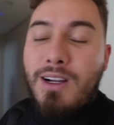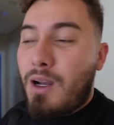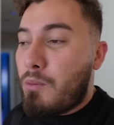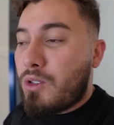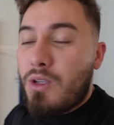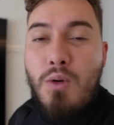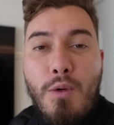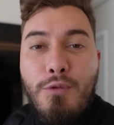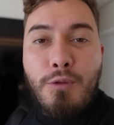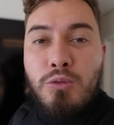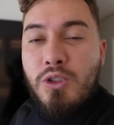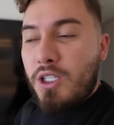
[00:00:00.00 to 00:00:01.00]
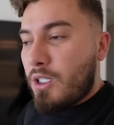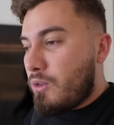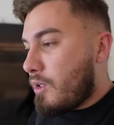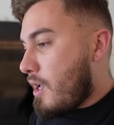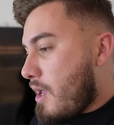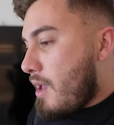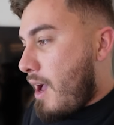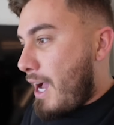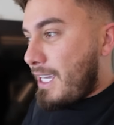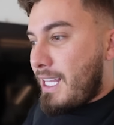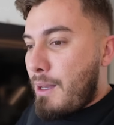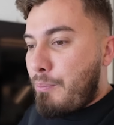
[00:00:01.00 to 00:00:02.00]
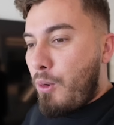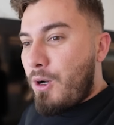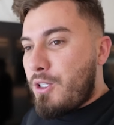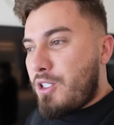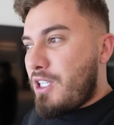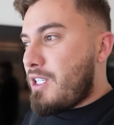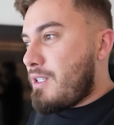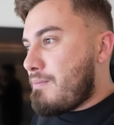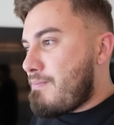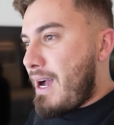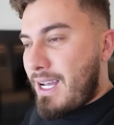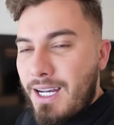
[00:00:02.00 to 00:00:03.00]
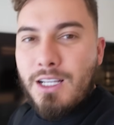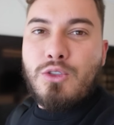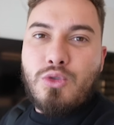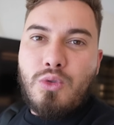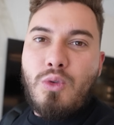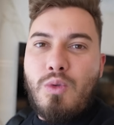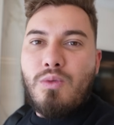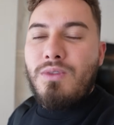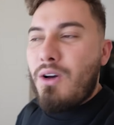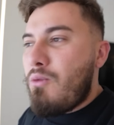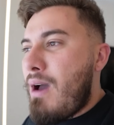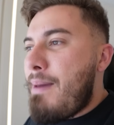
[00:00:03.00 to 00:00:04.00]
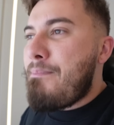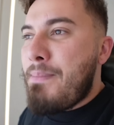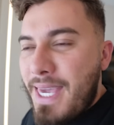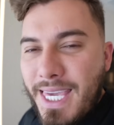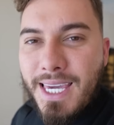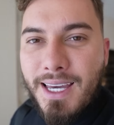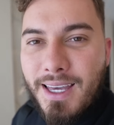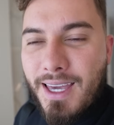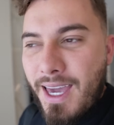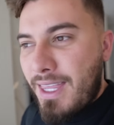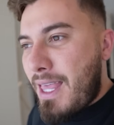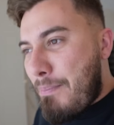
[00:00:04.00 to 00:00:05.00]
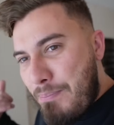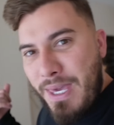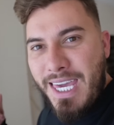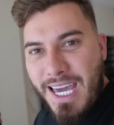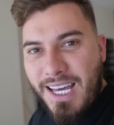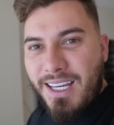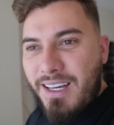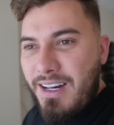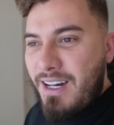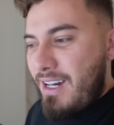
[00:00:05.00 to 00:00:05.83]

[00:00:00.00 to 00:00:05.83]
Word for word: acabou se confundindo. Aquela Porsche Maca Azul não é minha, é da Bia.